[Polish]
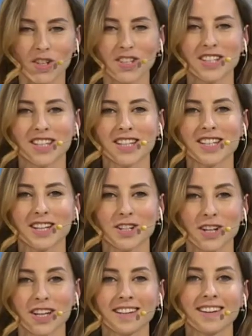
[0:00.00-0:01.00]
się nie
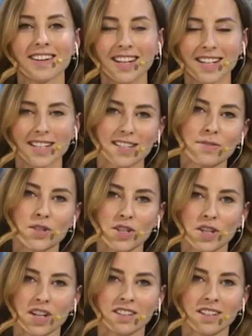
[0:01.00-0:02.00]
zestarzeje i zawsze
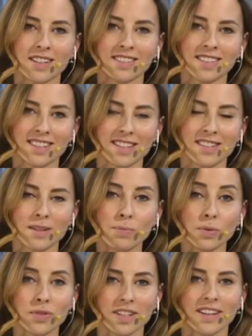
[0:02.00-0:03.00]
czeka na, na nas na
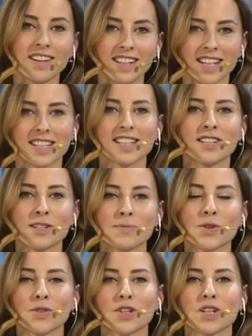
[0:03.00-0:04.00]
półce, jak znajdziemy
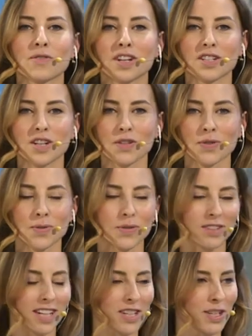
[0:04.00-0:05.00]
chociaż chwilę czasu
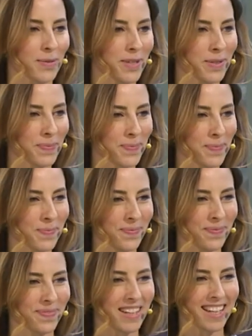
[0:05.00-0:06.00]
dla siebie.
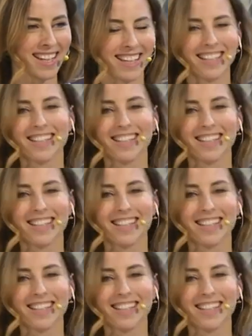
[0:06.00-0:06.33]
Dokładnie.